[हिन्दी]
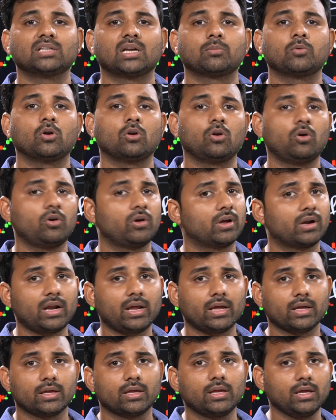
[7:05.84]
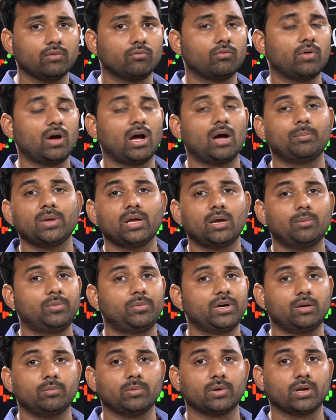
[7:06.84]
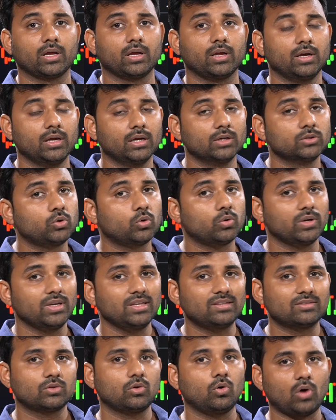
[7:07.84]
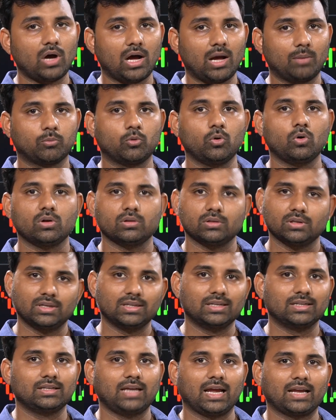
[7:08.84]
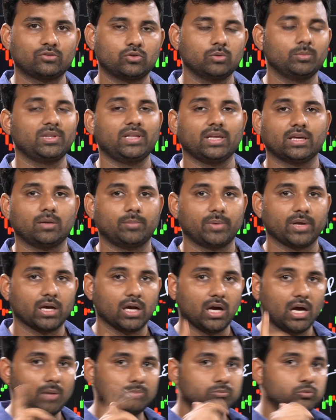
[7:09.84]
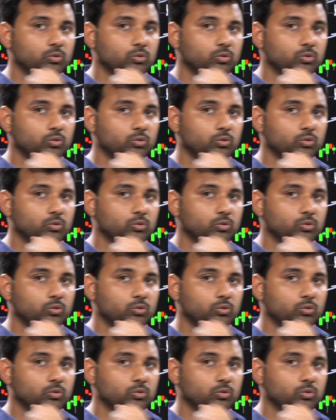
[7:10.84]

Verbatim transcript: आपको अलाउ कर रहा है कि वहाँ पे आप ट्रेड बनाएं तो इसको आपको एक्चुअल में देखना पड़ेगा अब